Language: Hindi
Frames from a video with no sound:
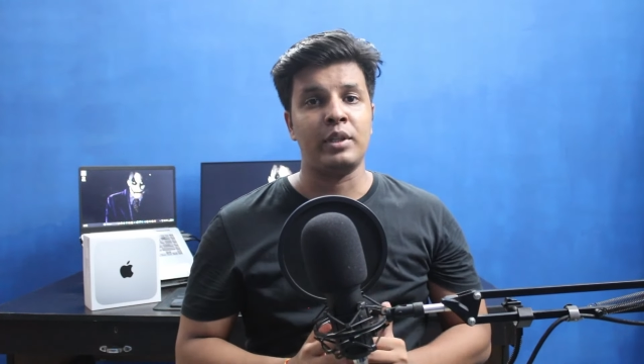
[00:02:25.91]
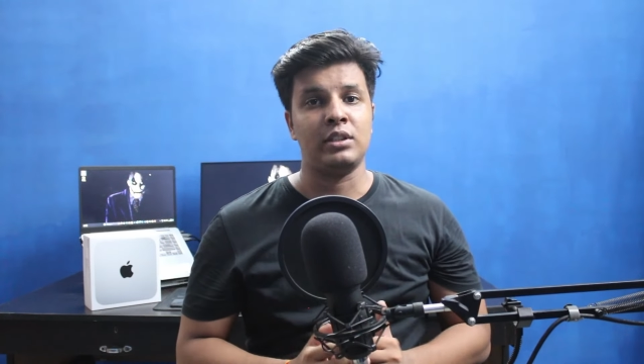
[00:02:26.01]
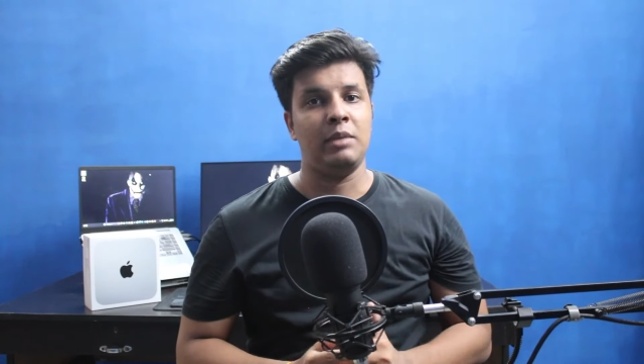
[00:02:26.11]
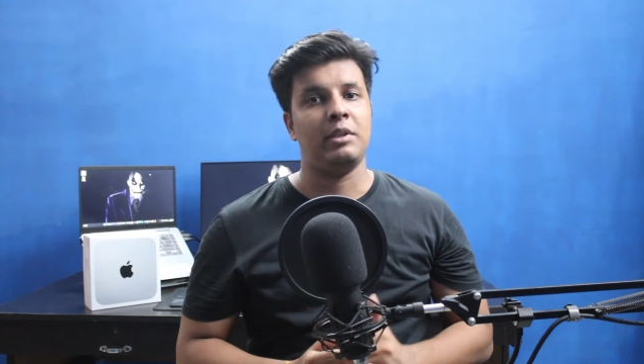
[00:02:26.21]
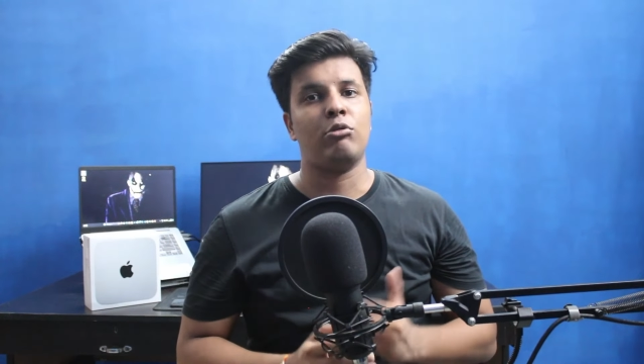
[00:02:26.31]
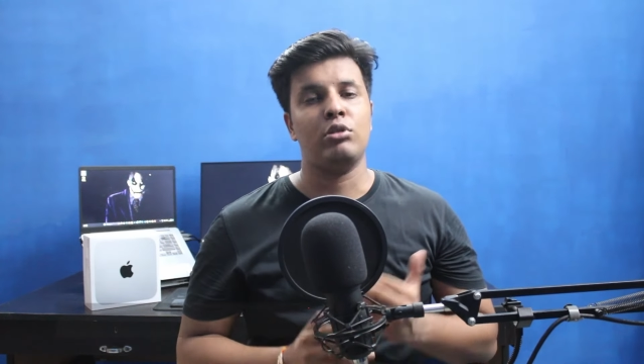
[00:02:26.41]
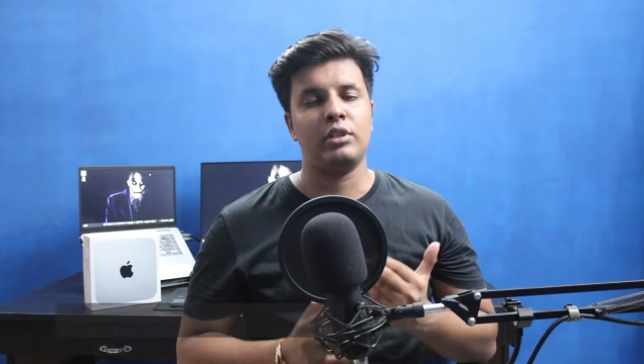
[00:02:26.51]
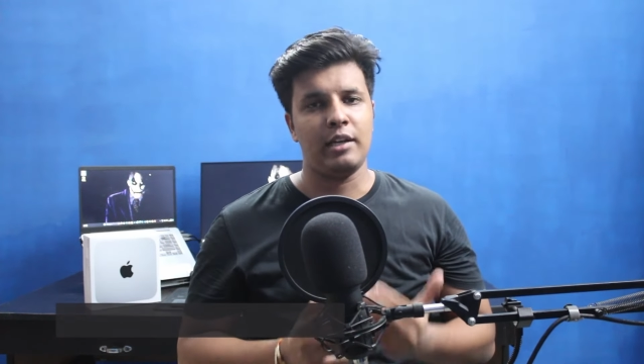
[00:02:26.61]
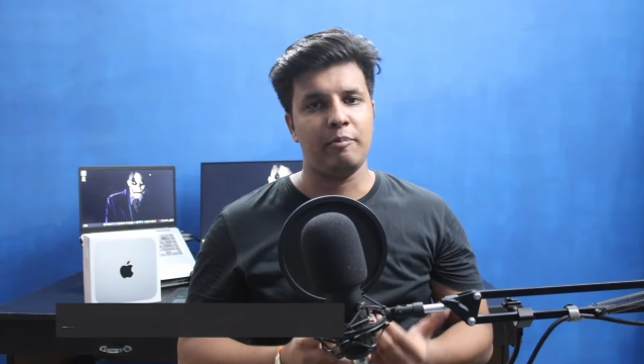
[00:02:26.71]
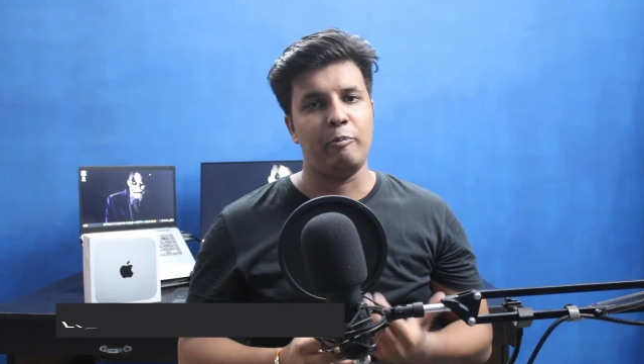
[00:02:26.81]
पर्सनली मतलब खुद
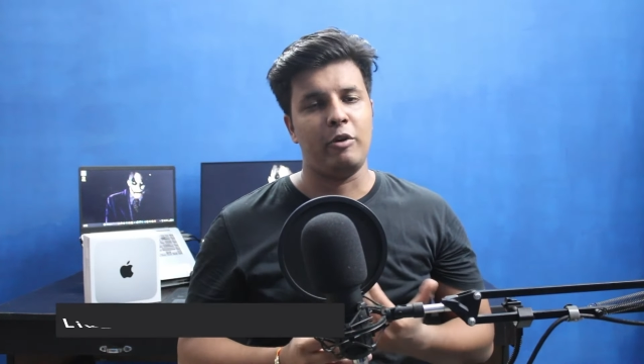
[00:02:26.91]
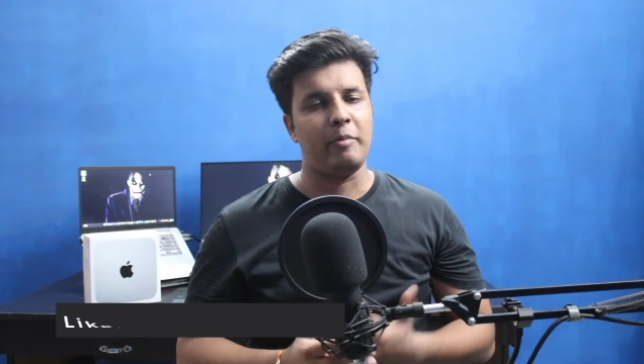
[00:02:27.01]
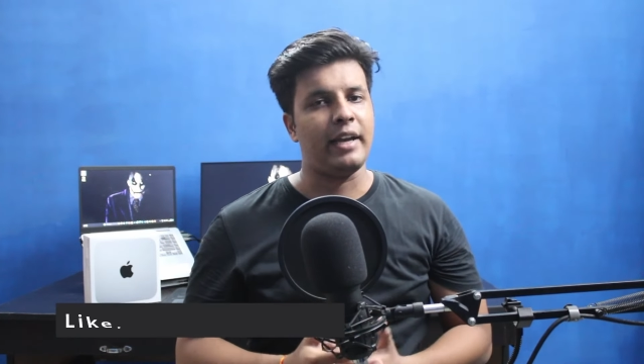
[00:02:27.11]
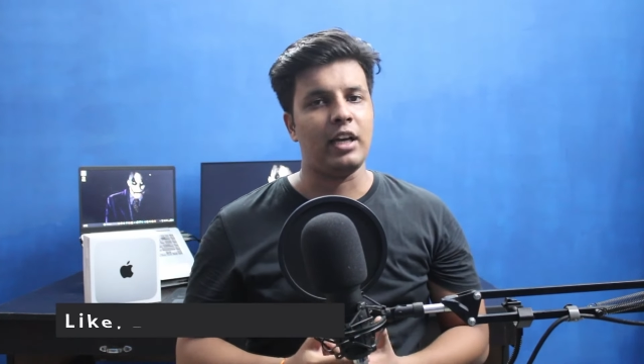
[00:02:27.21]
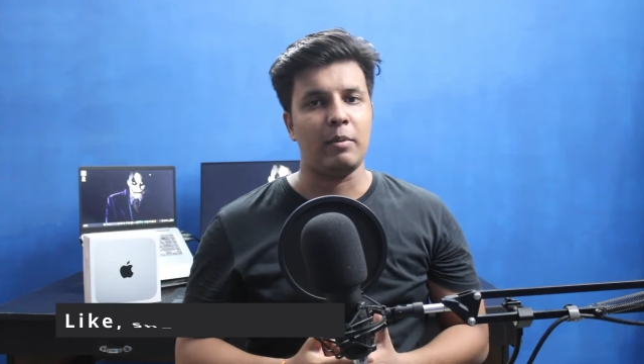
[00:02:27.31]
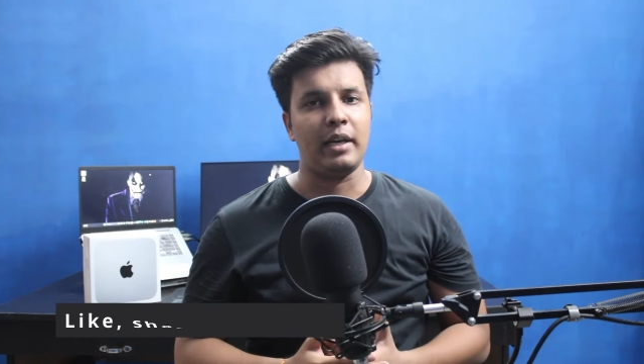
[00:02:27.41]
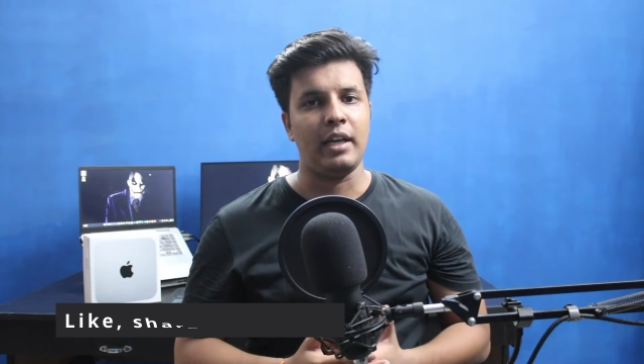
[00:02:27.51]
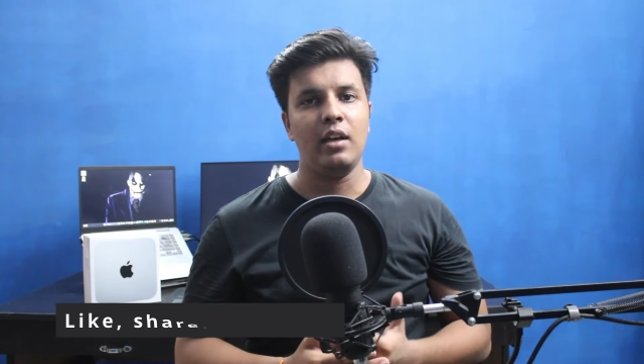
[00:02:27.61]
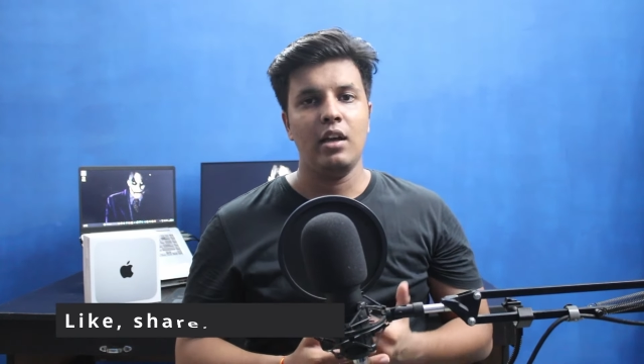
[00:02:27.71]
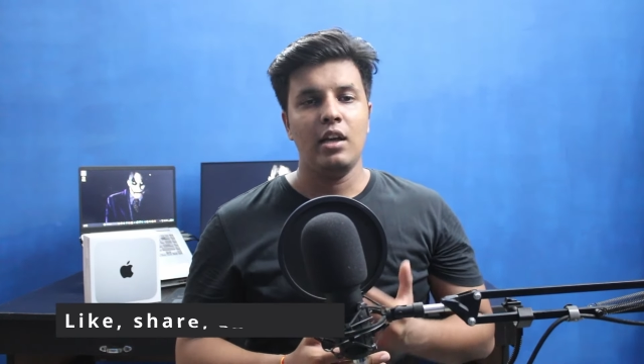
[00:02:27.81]
के लिए बाय करा मैंने
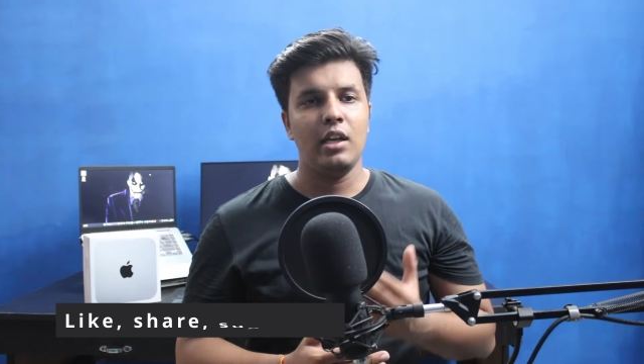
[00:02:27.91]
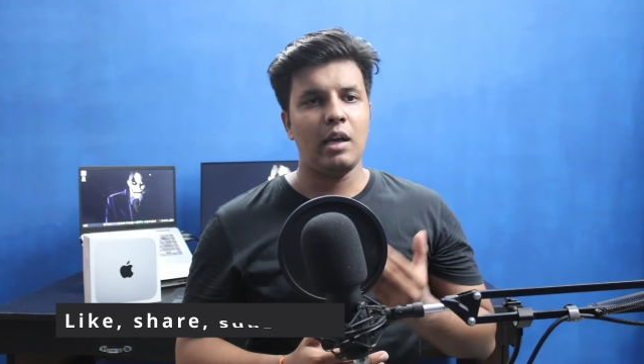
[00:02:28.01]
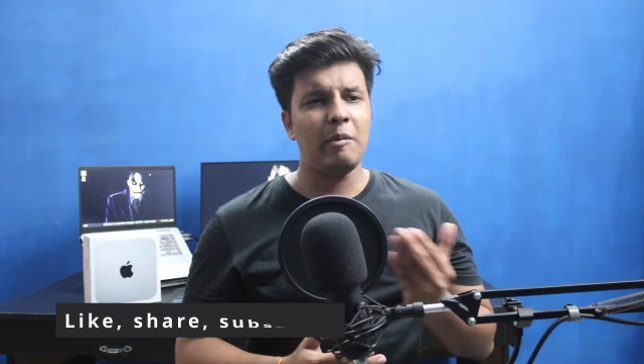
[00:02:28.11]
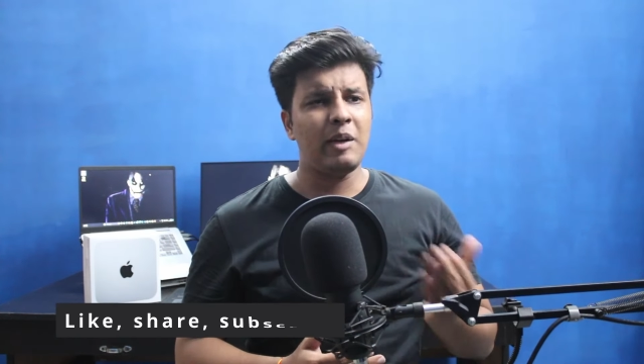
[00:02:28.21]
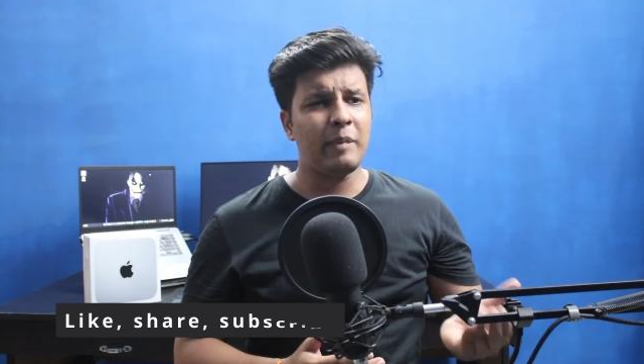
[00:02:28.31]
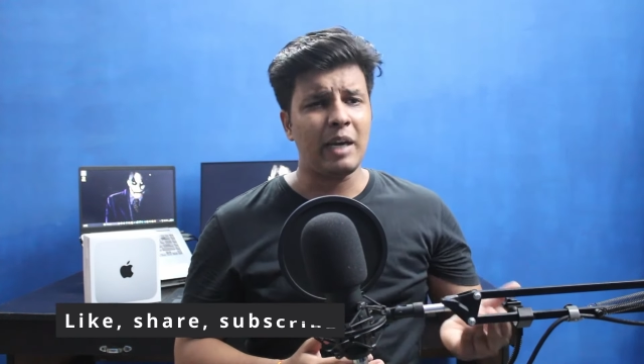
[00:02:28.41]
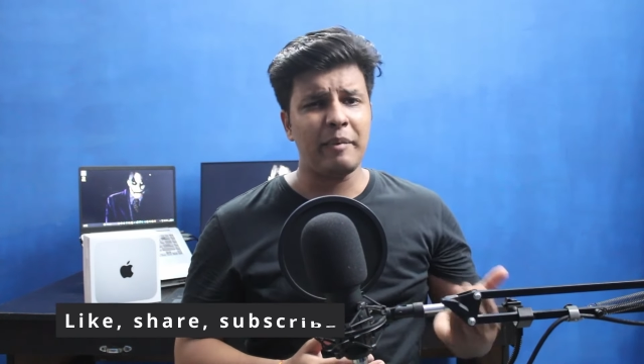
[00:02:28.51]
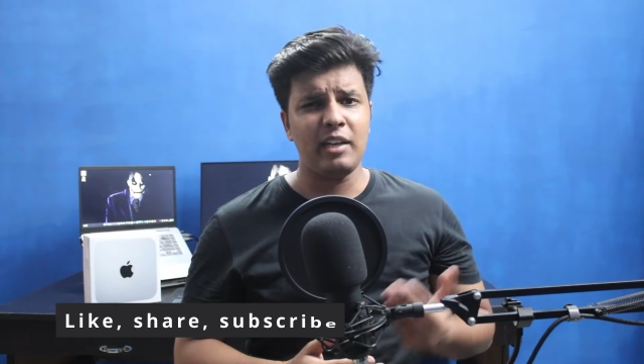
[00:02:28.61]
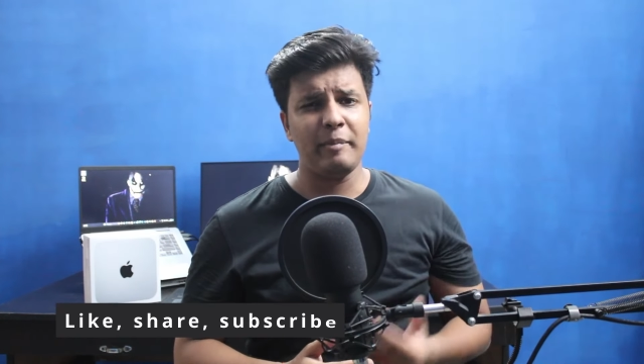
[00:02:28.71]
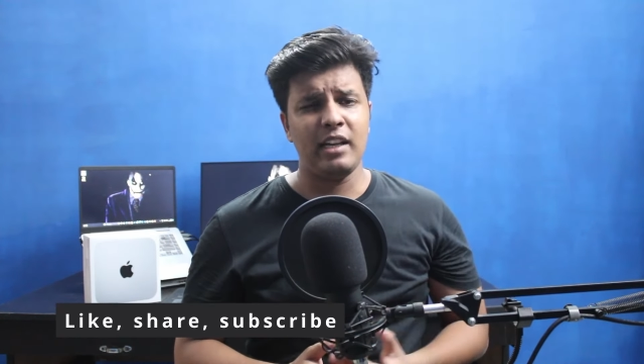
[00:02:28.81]
यहाँ पर मेरा मैक
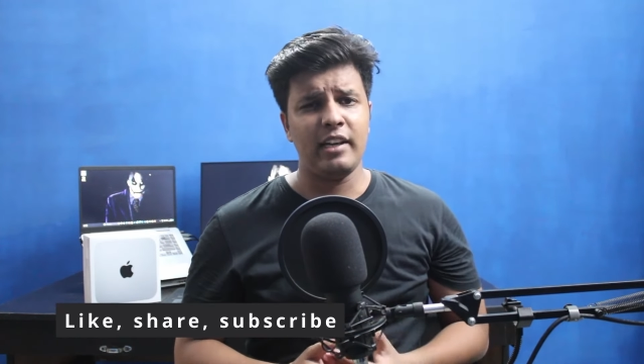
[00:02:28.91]
मेकल